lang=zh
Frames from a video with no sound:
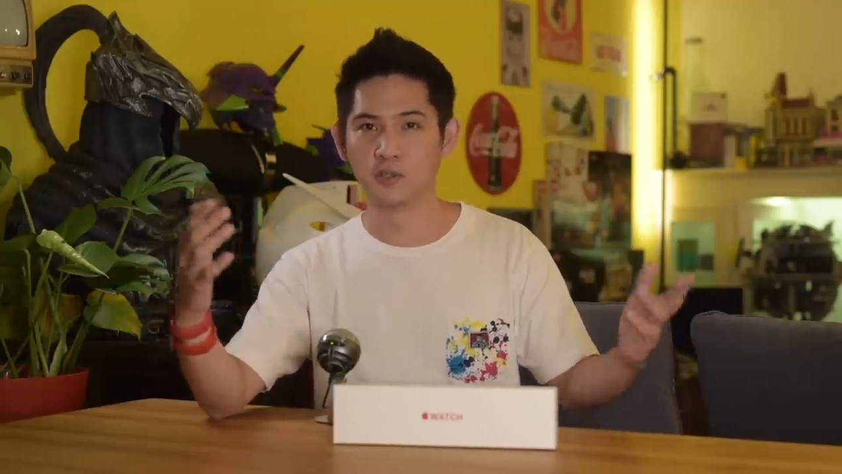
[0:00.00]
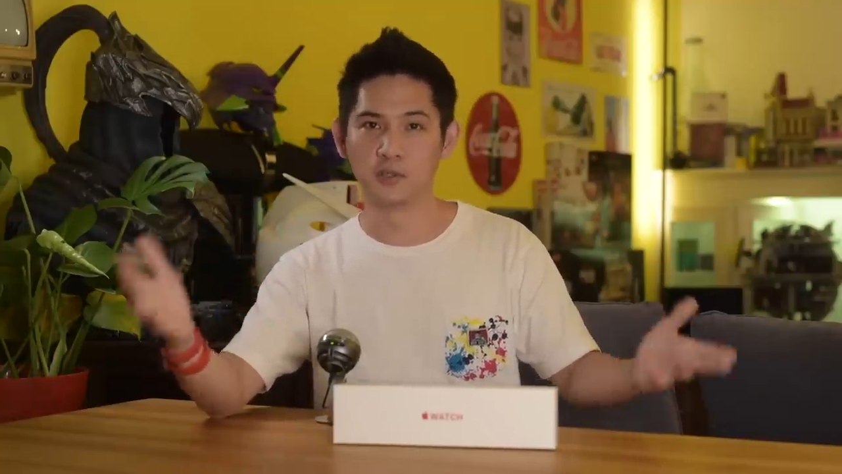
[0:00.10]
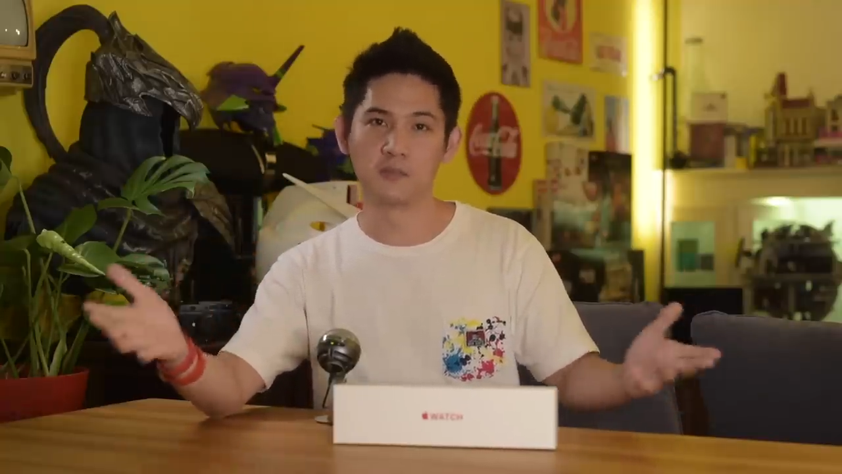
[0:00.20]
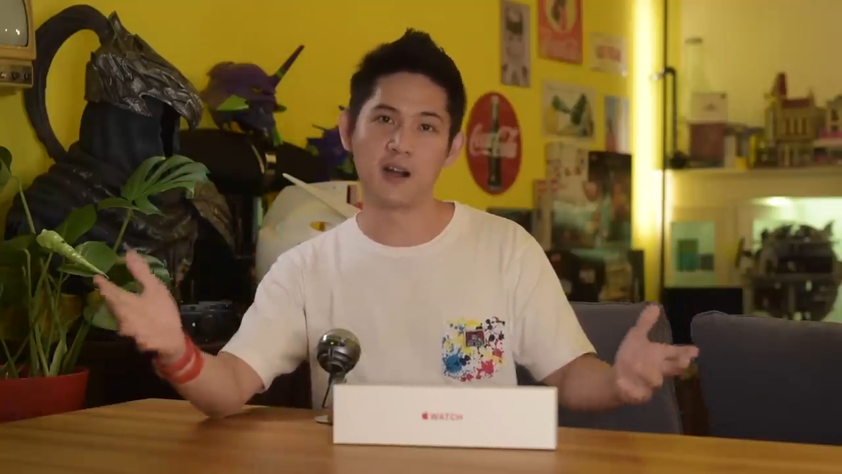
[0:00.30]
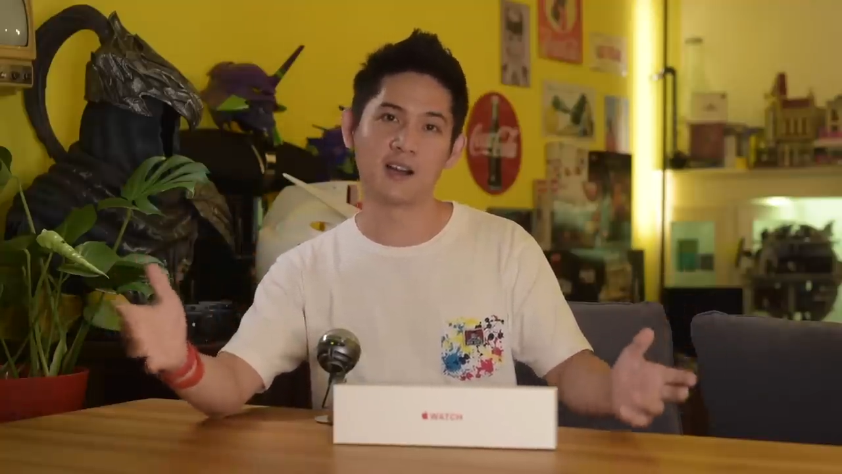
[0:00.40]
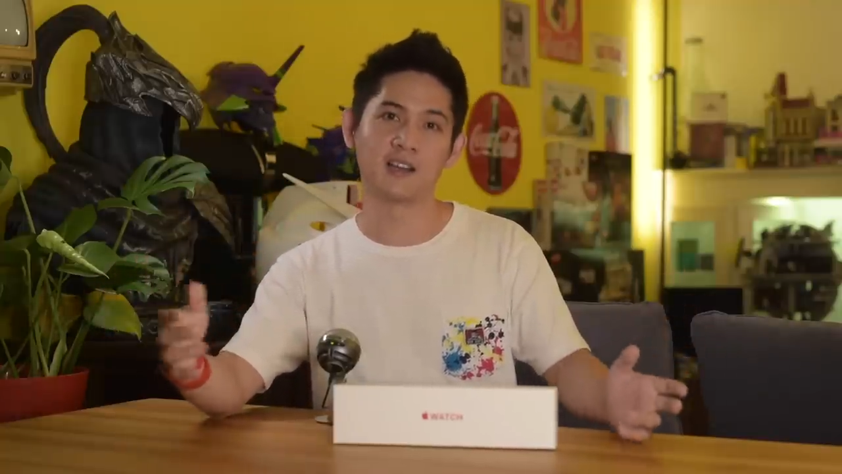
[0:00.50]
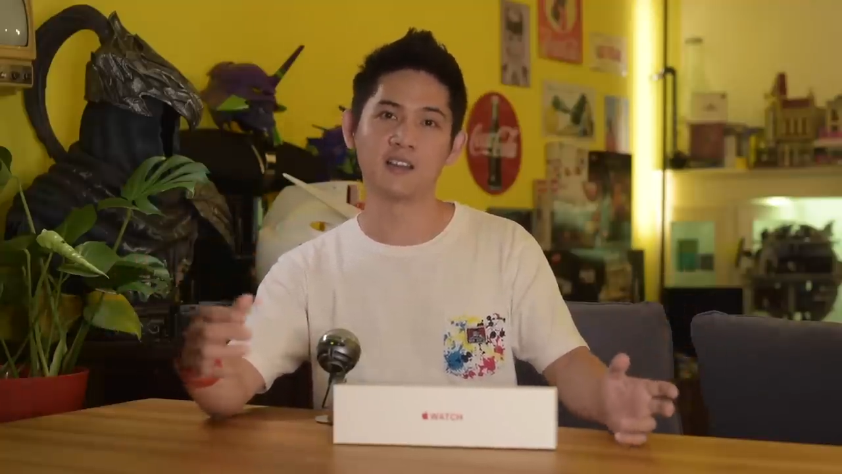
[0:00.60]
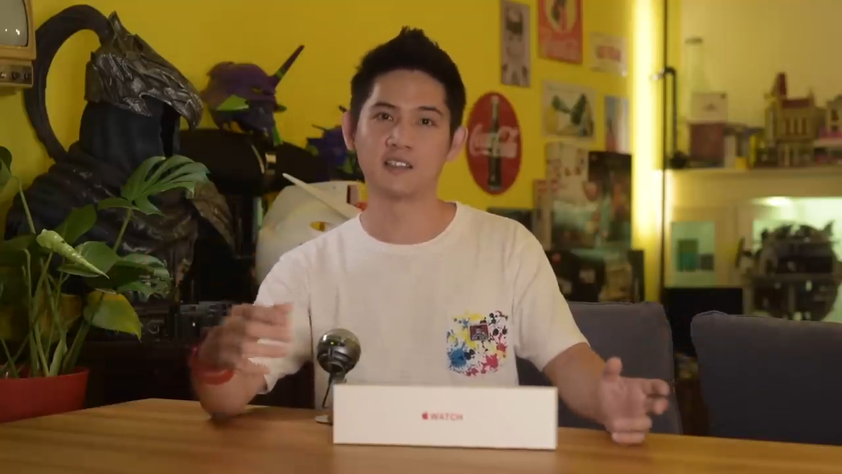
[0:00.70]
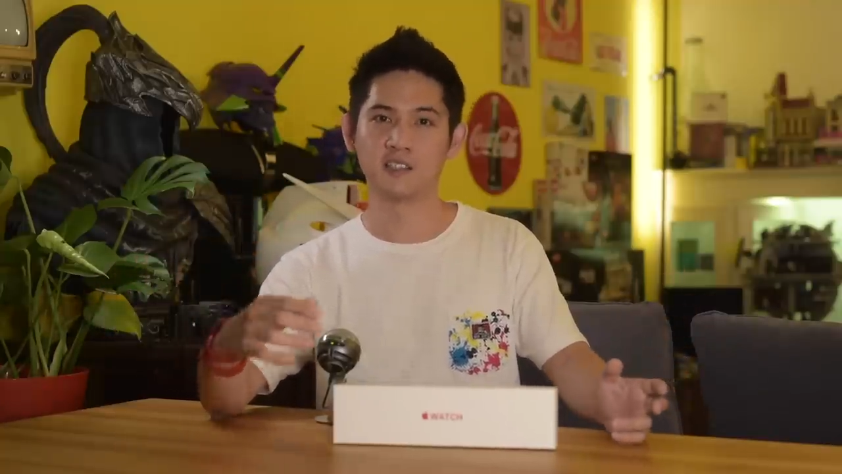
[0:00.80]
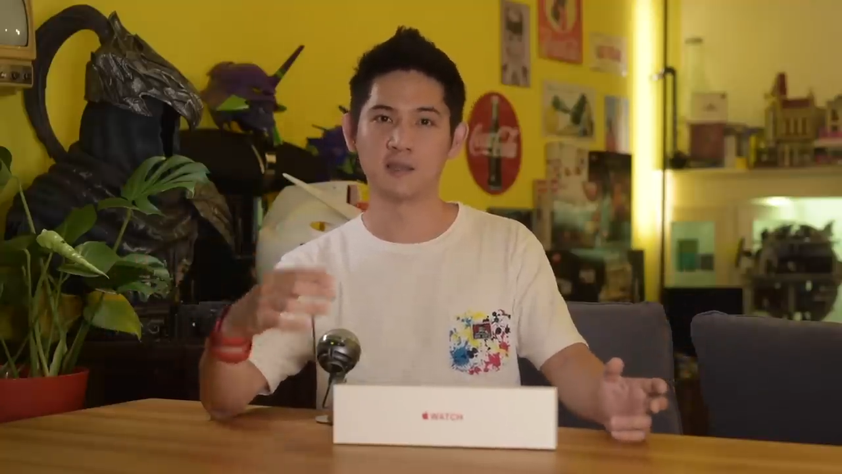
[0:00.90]
友录的
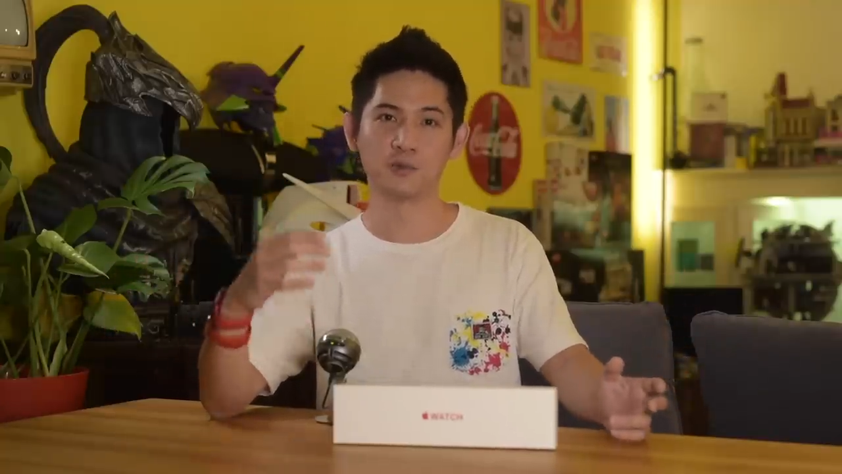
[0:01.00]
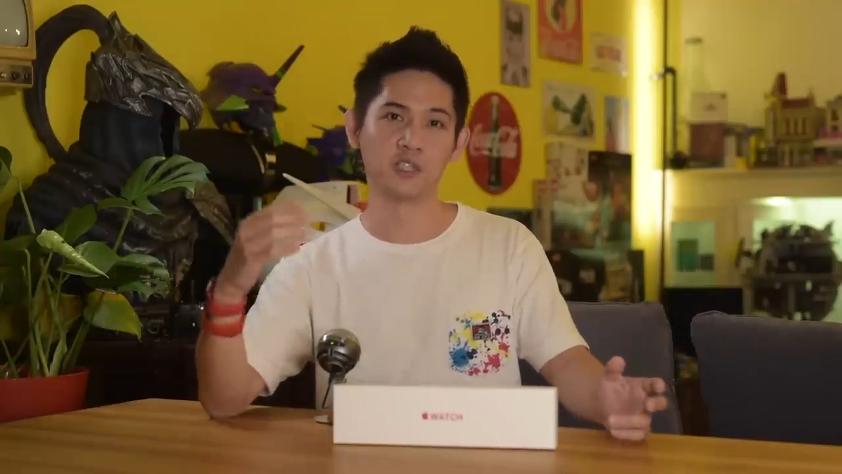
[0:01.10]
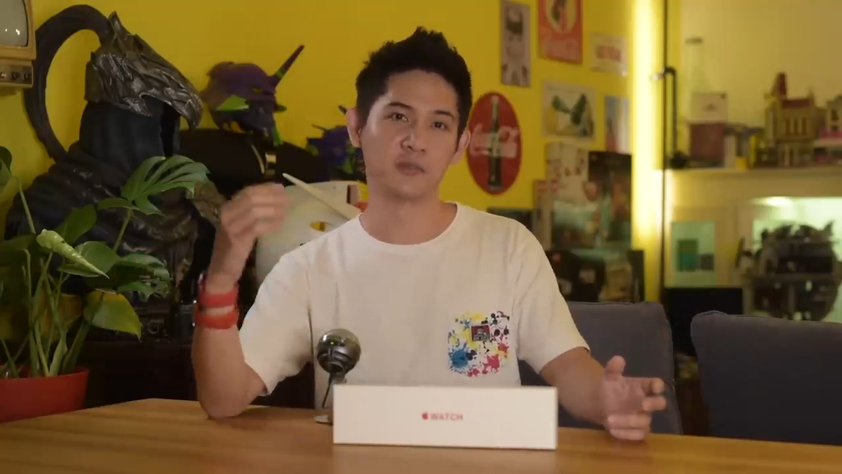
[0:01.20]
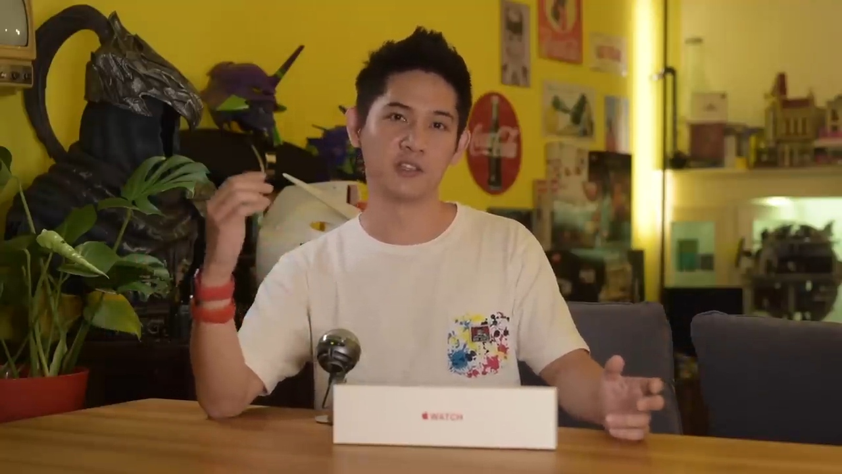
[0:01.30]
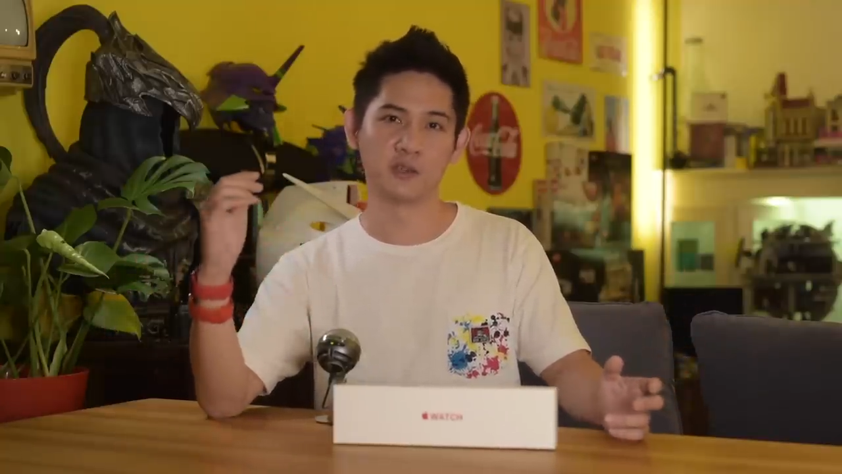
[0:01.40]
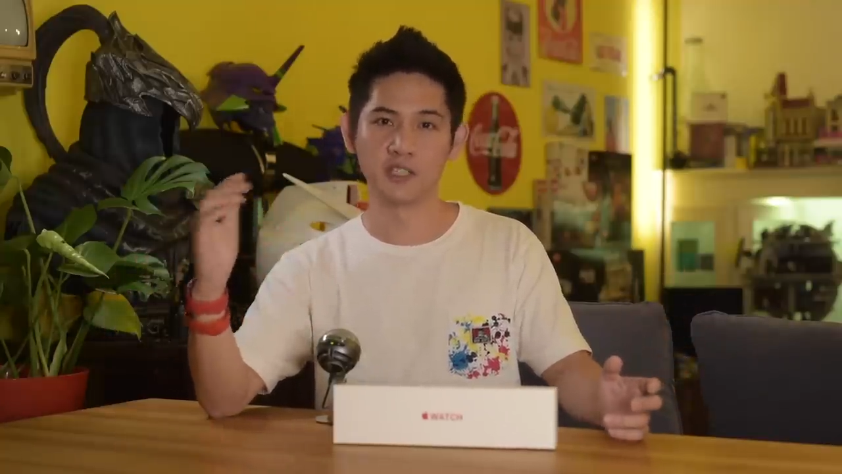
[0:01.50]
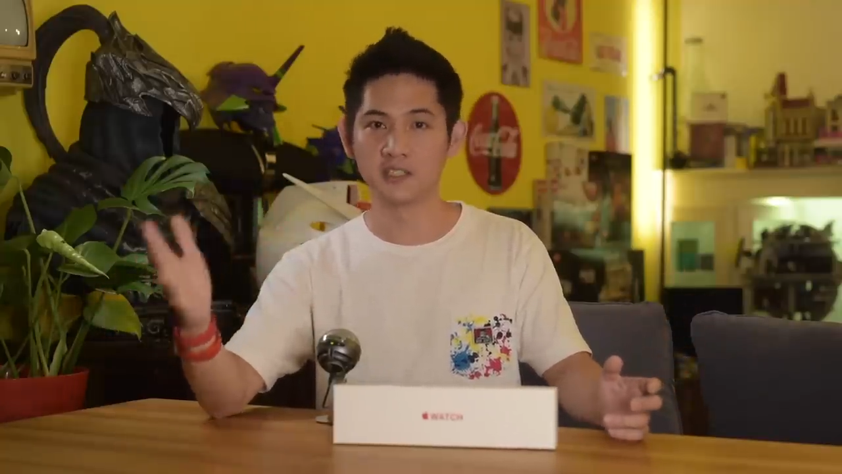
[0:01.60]
podcast 节目里面有